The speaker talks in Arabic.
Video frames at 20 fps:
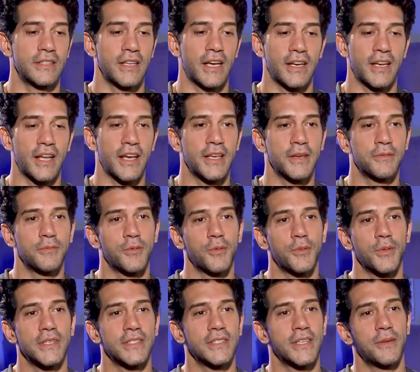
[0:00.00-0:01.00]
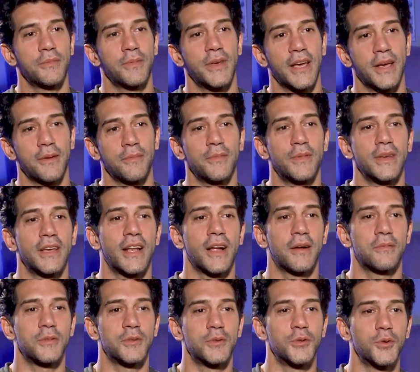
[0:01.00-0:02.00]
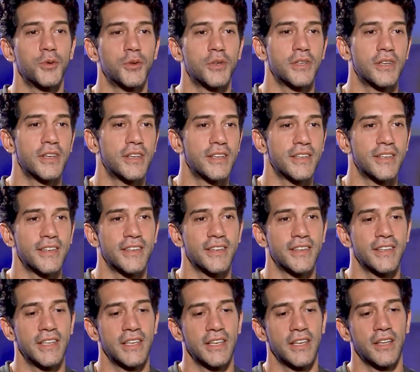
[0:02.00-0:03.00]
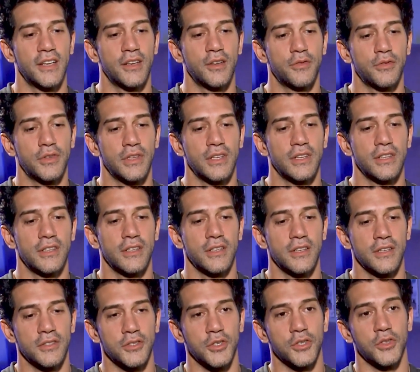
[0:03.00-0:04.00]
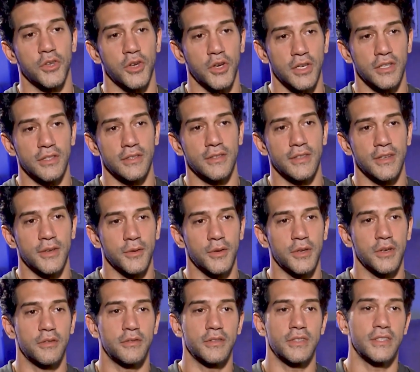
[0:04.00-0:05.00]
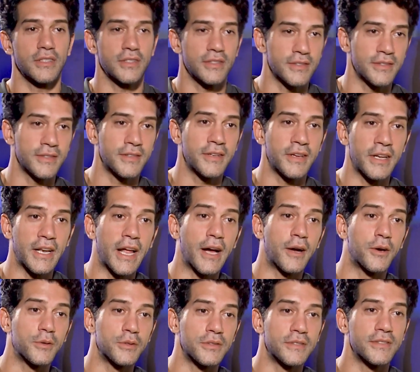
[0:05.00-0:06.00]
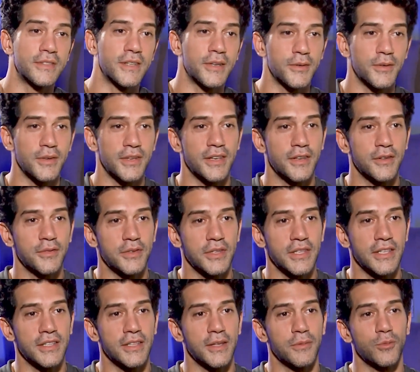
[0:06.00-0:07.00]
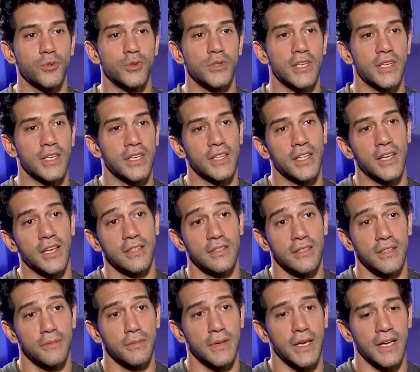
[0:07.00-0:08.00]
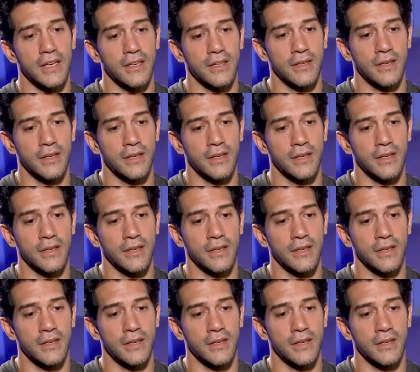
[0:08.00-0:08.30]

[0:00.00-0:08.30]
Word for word: يعني أي ممثل بيحب يلعب الدور اللي فيه شيطان أو اللي فيه كلاون او اللي فيه نموذج كده قديم يعني